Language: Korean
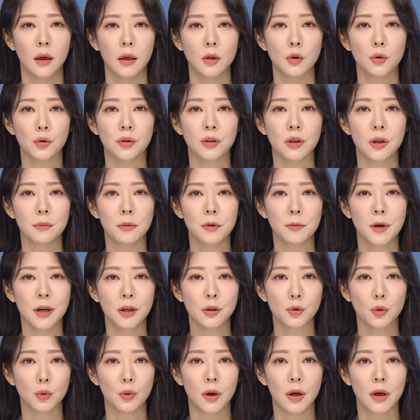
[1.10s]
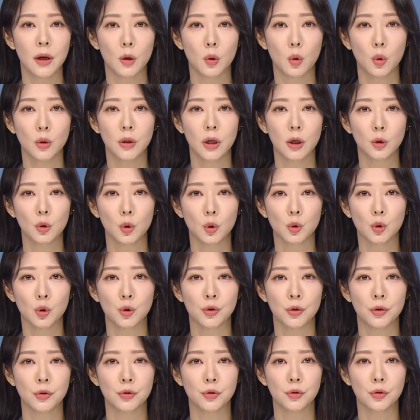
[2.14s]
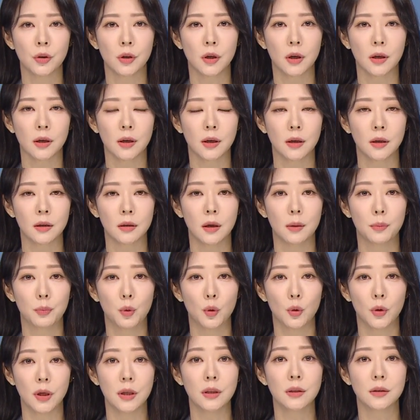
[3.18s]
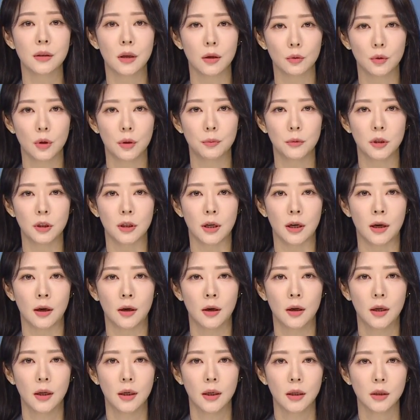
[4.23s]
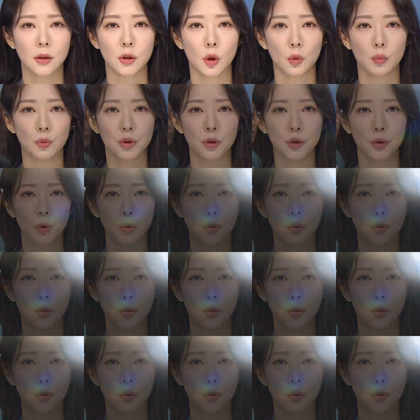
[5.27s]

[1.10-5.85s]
6세 미만 소아의 고난도 수술 수가가 대폭 인상됩니다. 정부는